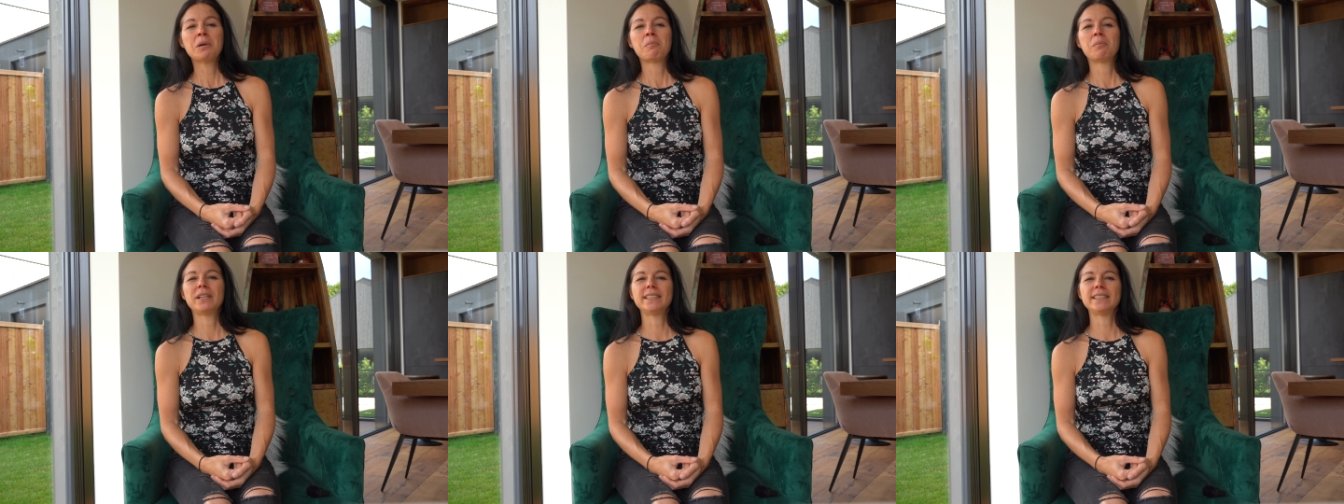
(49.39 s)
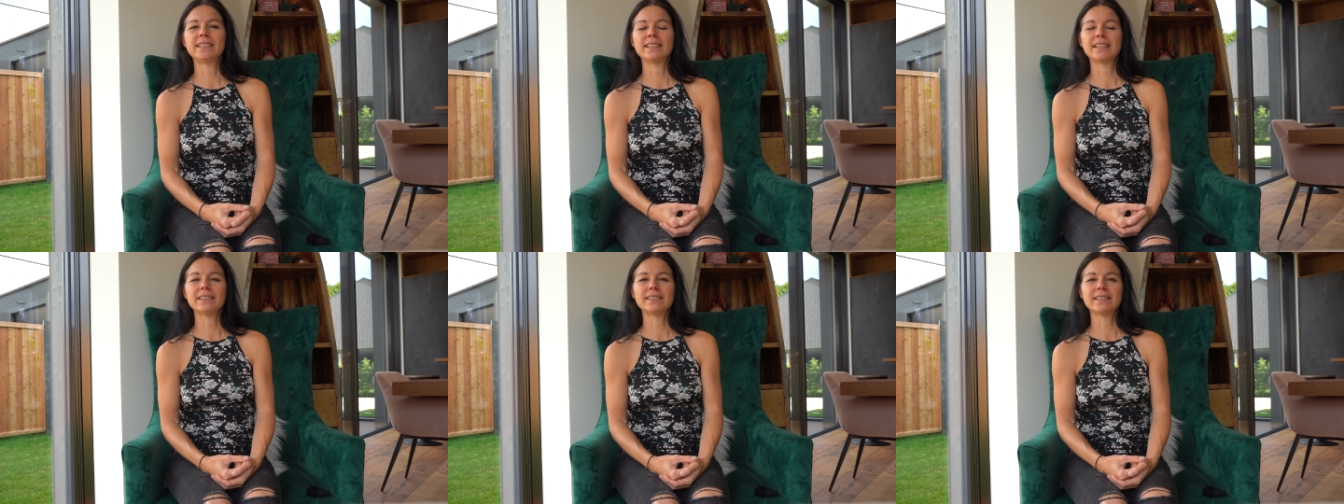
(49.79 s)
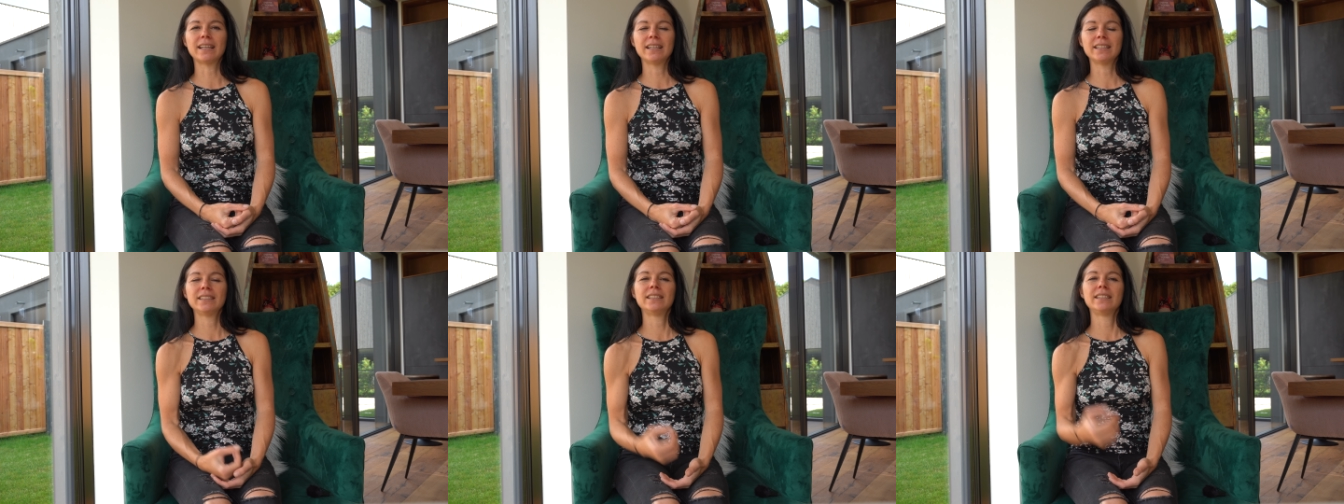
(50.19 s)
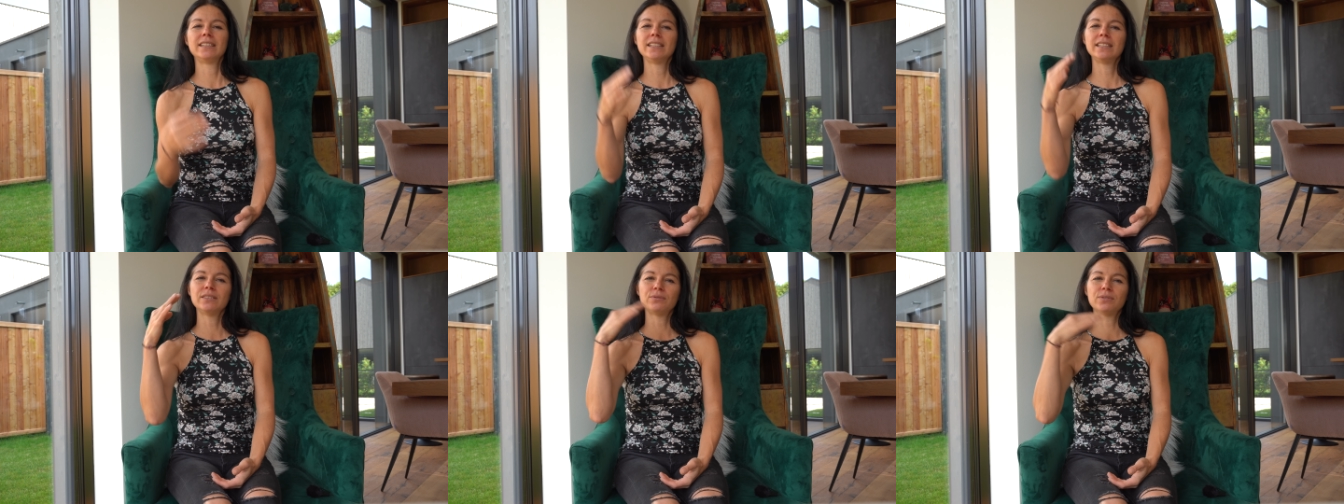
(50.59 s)
Melde dich jetzt an. Den
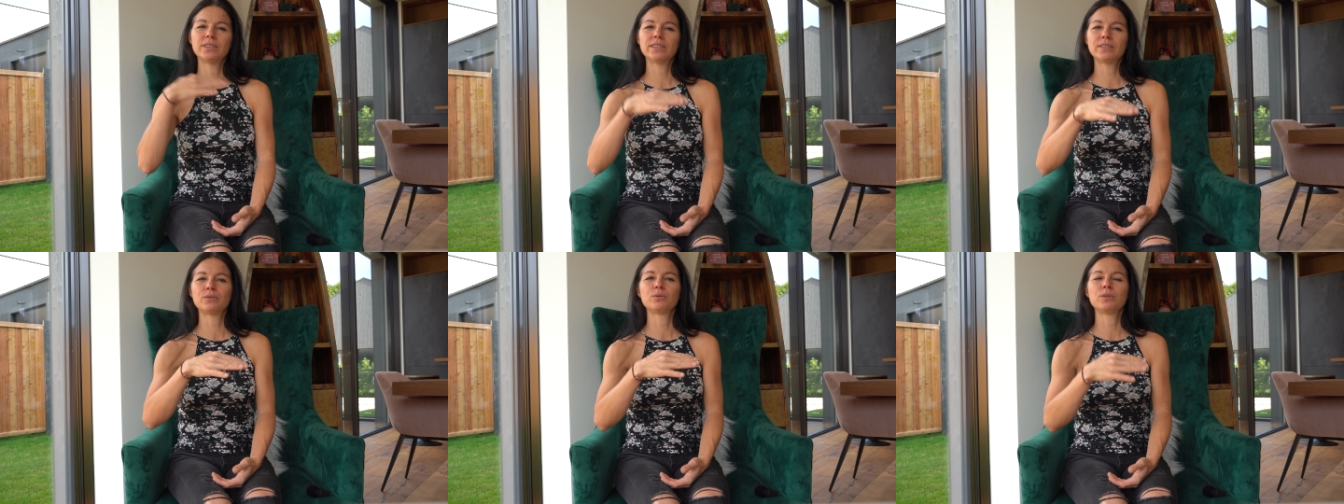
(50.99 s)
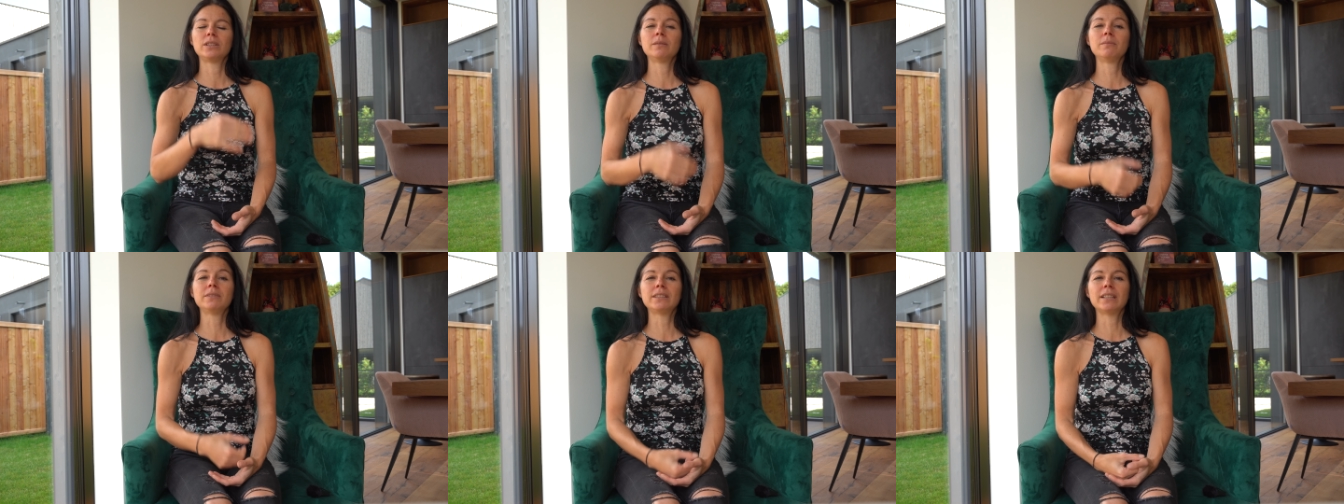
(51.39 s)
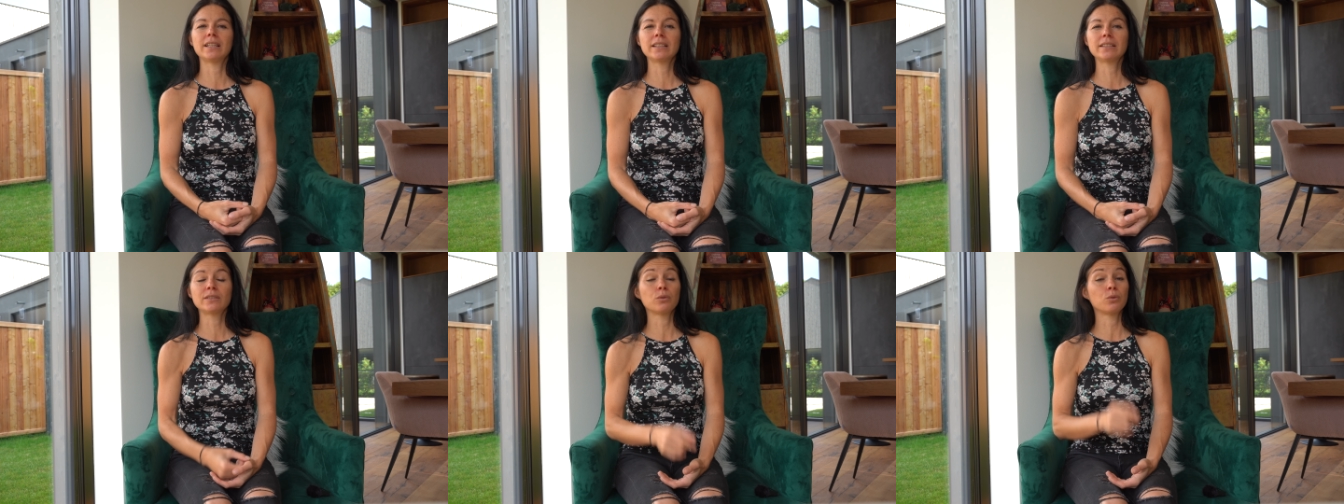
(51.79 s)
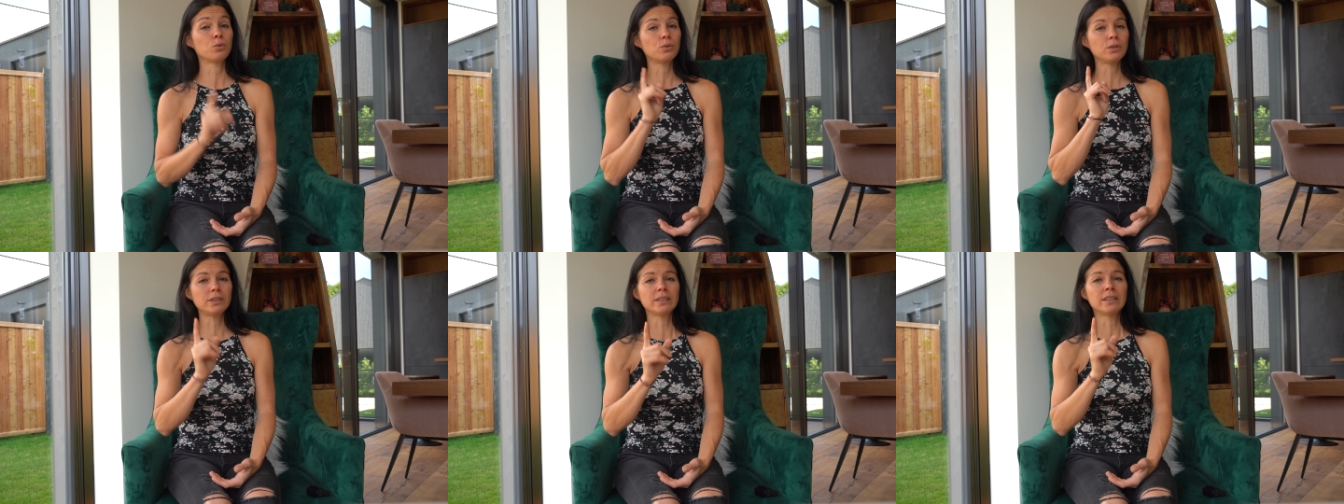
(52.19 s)
Link findest du im Text
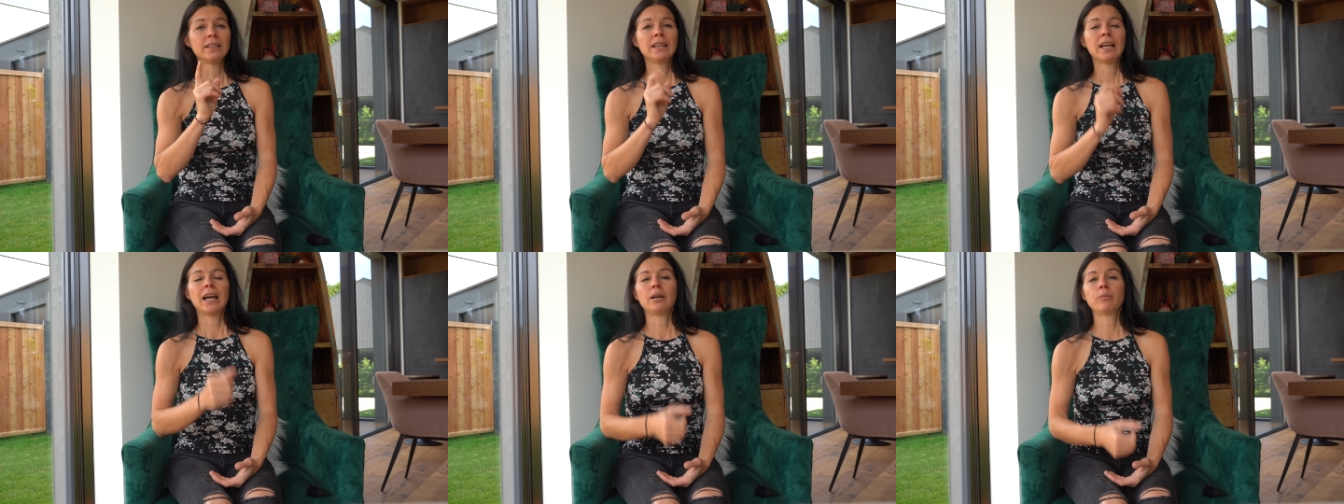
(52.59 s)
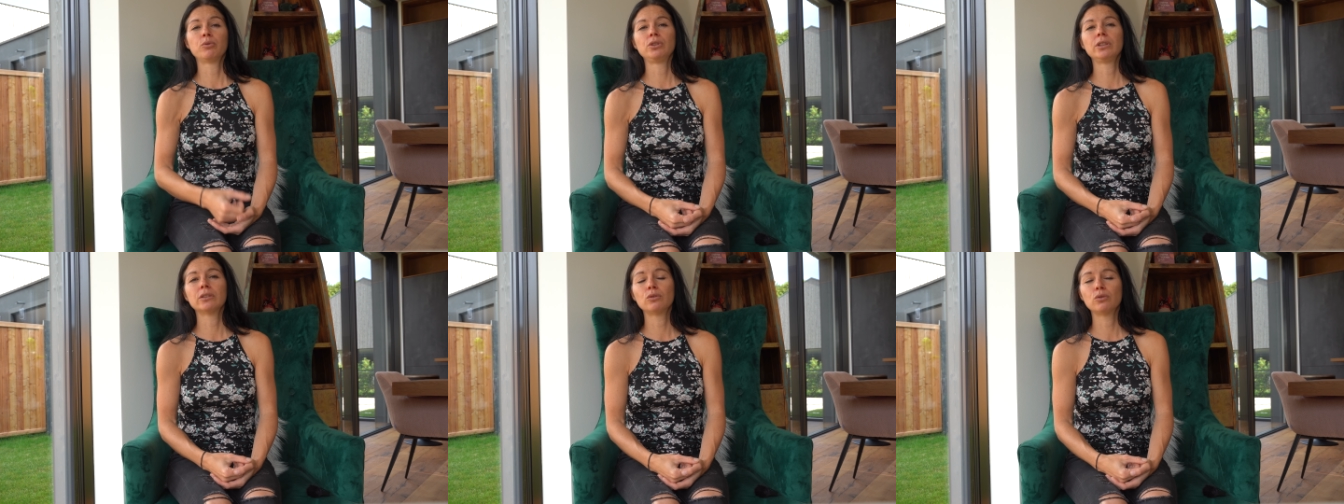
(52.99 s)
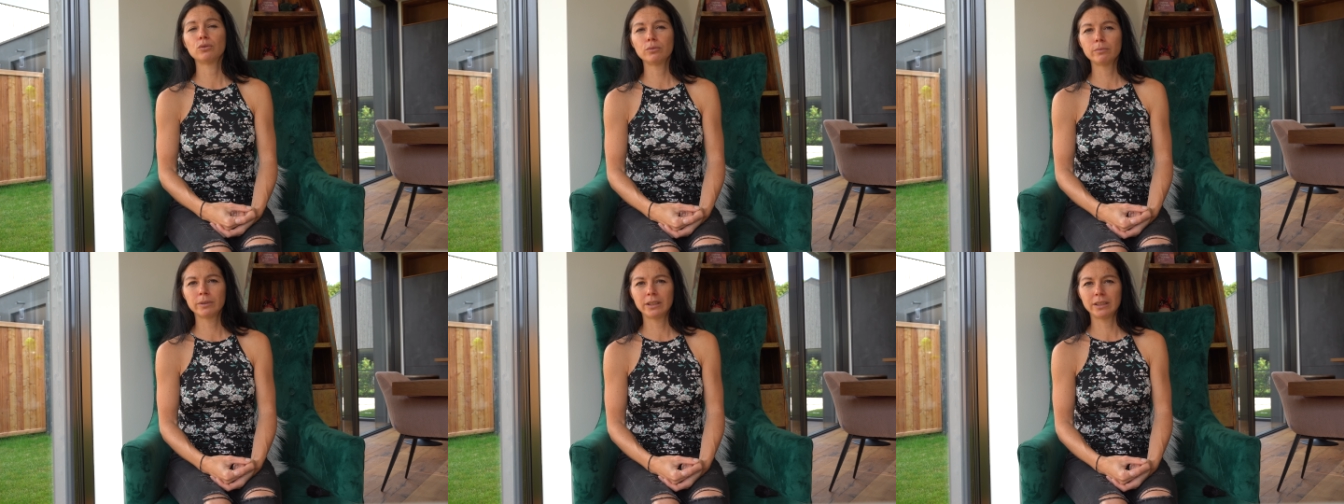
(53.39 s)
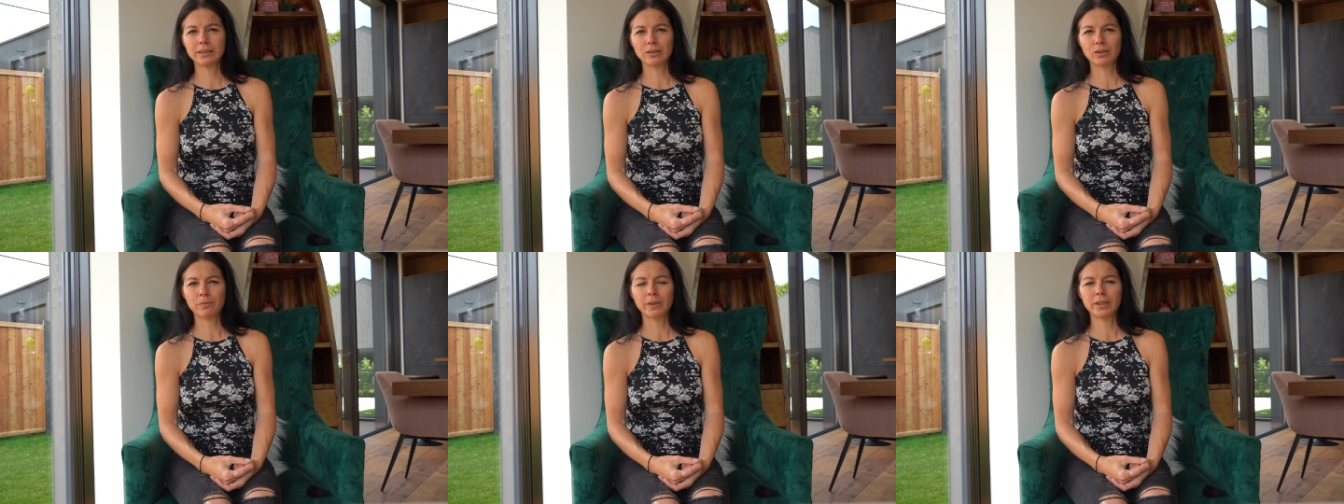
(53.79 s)
und Abonniere
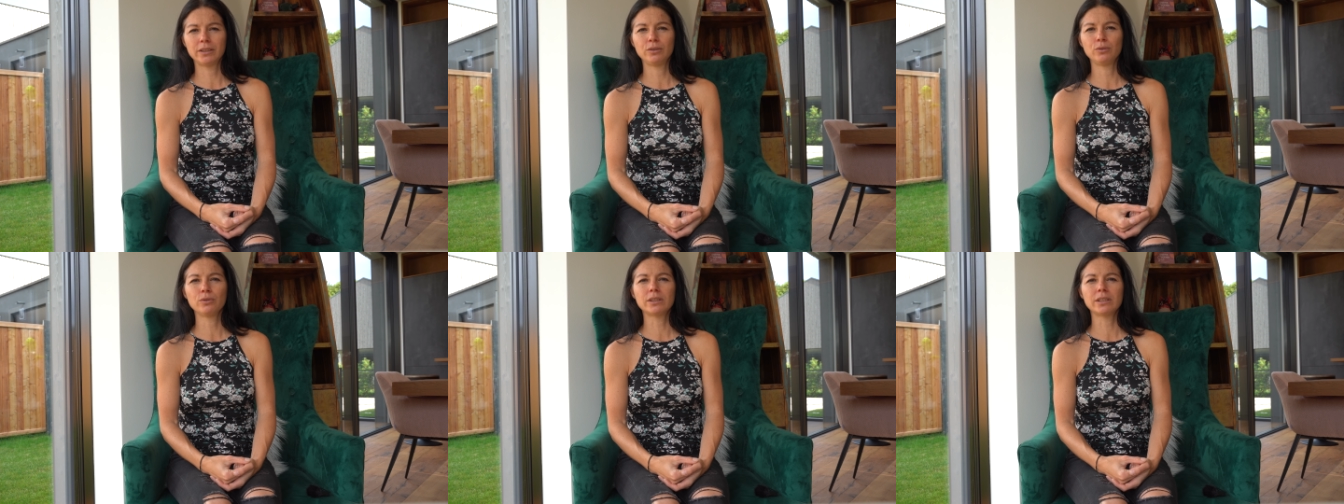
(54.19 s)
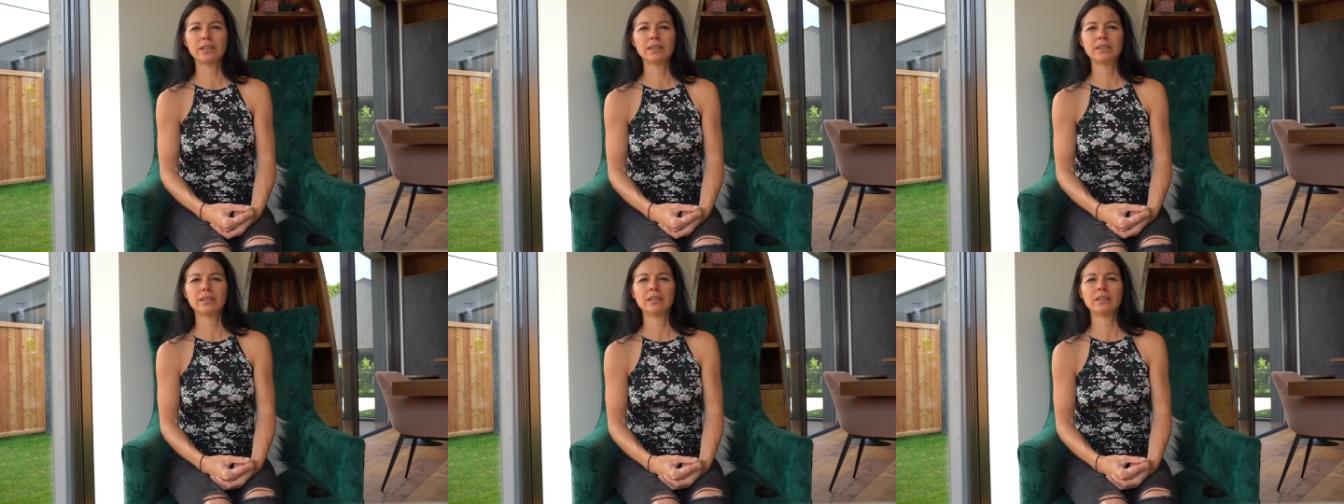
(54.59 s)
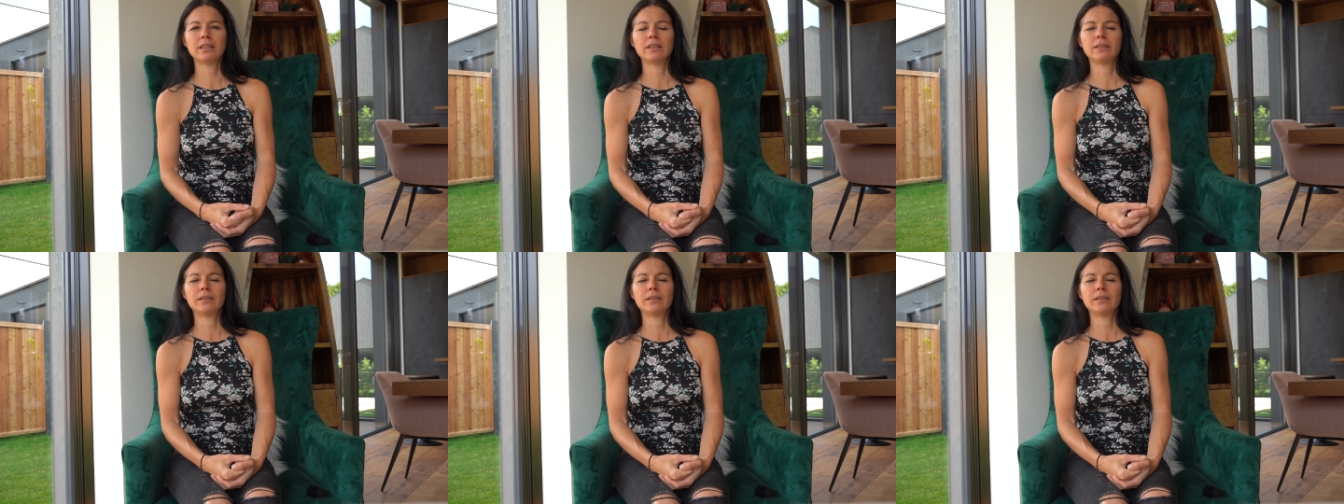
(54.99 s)
unbedingt auch meinen Newsletter.